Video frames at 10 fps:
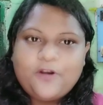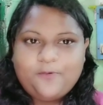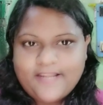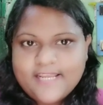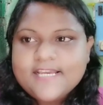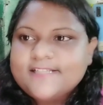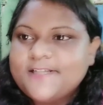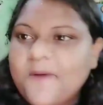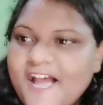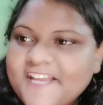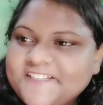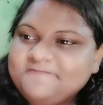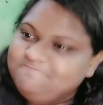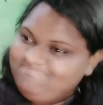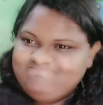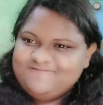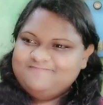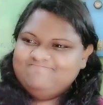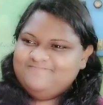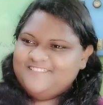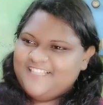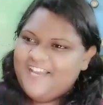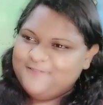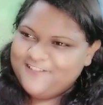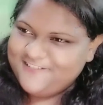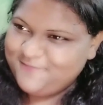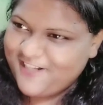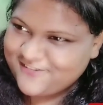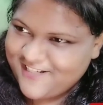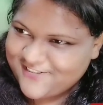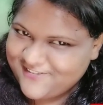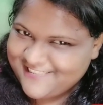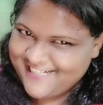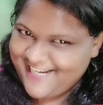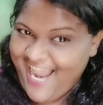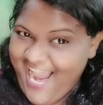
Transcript: কথাই মনে পড়ে যে ভাই কেমন পড়াশোনা চলেছে